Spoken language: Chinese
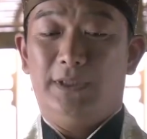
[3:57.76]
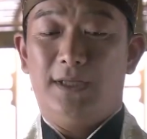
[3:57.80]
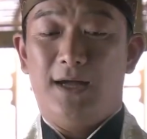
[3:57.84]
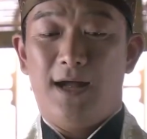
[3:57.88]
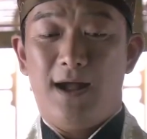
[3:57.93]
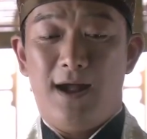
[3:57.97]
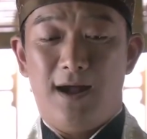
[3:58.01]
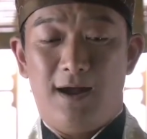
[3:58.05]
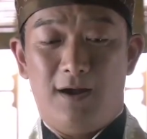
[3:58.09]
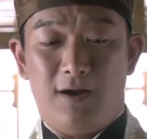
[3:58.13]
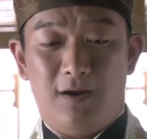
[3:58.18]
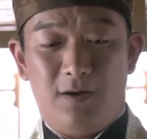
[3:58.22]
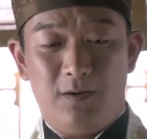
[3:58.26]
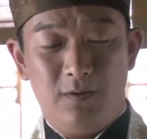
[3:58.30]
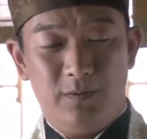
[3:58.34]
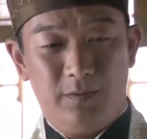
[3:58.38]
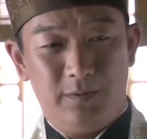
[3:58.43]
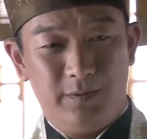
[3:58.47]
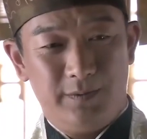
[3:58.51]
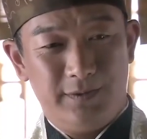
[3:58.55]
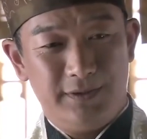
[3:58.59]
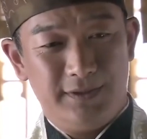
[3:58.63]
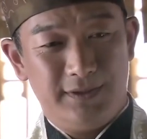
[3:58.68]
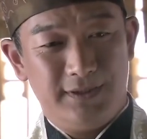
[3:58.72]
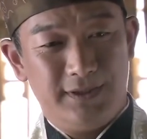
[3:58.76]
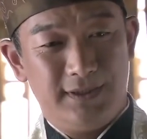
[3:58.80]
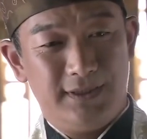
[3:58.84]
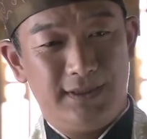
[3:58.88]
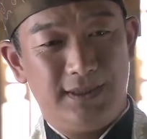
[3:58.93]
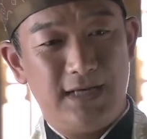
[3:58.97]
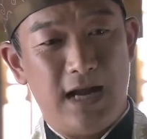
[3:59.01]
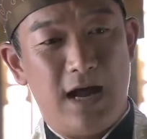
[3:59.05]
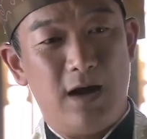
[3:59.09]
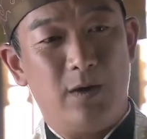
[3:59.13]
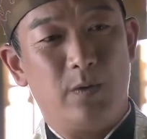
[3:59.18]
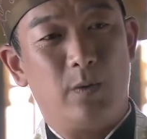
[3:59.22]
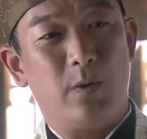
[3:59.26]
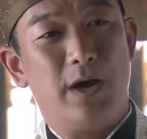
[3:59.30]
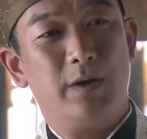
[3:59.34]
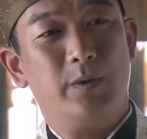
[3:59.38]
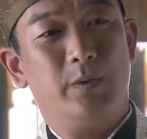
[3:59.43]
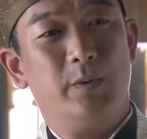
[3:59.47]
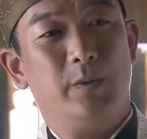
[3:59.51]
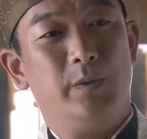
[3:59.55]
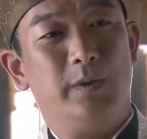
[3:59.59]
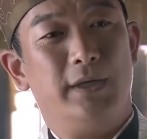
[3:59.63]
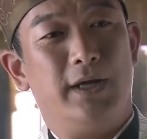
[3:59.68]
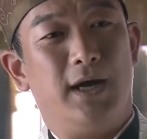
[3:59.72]
说得好，上
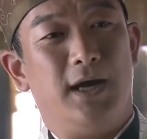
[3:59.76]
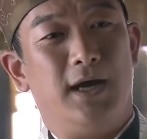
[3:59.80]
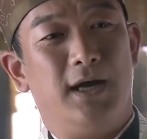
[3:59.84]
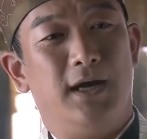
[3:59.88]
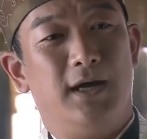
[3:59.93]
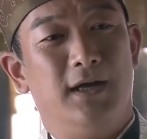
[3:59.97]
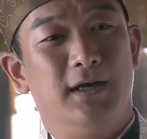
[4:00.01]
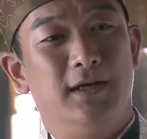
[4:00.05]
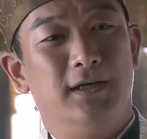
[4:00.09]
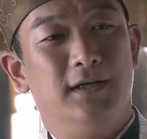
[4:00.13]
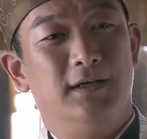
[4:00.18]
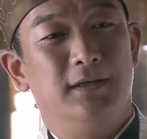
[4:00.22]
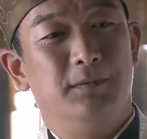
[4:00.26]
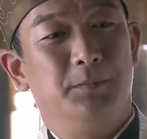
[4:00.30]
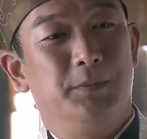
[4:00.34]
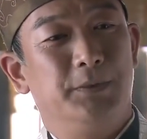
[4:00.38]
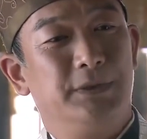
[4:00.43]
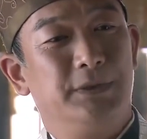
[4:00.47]
官姑娘